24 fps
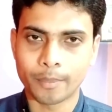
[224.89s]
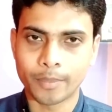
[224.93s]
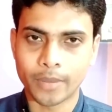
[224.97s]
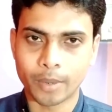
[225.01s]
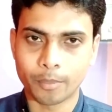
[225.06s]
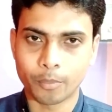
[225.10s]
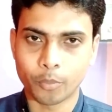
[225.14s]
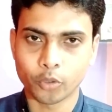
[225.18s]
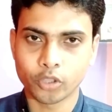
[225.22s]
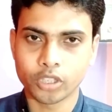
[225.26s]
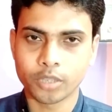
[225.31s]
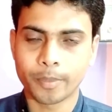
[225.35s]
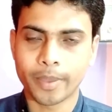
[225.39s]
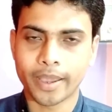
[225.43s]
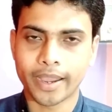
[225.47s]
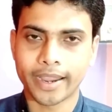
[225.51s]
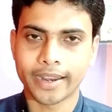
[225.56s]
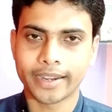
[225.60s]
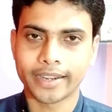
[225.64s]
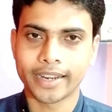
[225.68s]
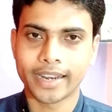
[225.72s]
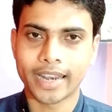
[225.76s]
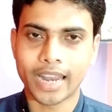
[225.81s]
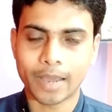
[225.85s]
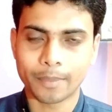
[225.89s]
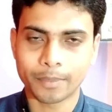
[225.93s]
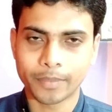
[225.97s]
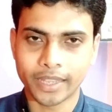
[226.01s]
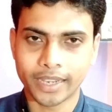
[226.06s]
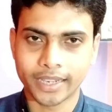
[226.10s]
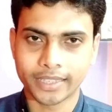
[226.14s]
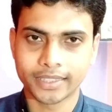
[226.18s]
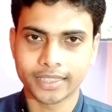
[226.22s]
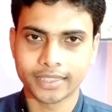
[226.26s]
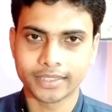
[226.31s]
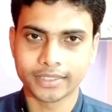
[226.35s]
আপনার প্রতি প্যাকেটে লাভ
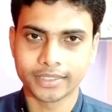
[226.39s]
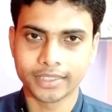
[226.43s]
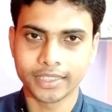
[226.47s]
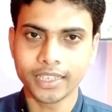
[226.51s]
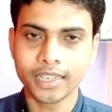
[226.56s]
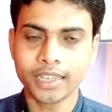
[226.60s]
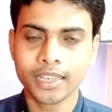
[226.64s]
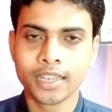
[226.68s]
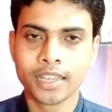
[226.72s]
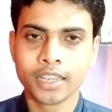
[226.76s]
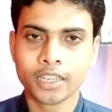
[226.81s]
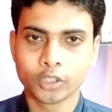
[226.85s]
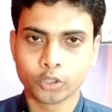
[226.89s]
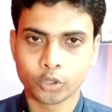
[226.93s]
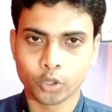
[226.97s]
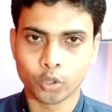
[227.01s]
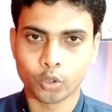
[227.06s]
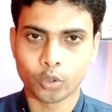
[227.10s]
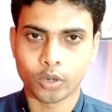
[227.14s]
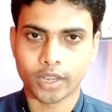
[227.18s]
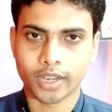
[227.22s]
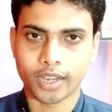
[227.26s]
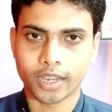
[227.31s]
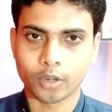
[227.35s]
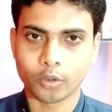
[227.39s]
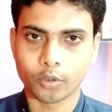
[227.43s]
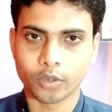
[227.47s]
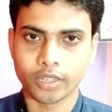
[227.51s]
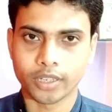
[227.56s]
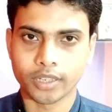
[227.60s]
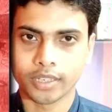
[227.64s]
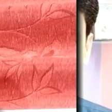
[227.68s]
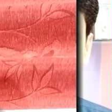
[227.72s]
থেকে যাচ্ছে ষোলো টাকা করে